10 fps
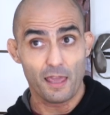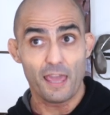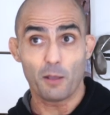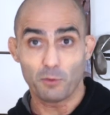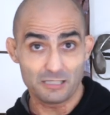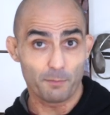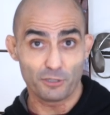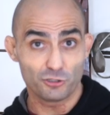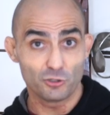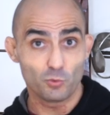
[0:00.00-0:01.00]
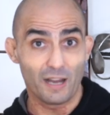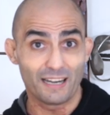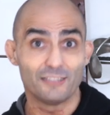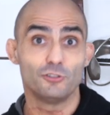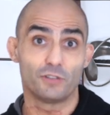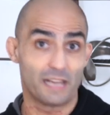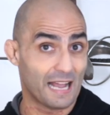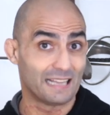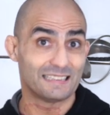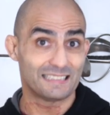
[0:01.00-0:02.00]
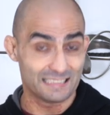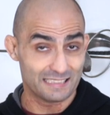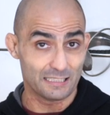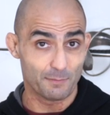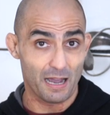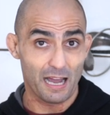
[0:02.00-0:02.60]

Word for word: e questa percentuale non è altissima,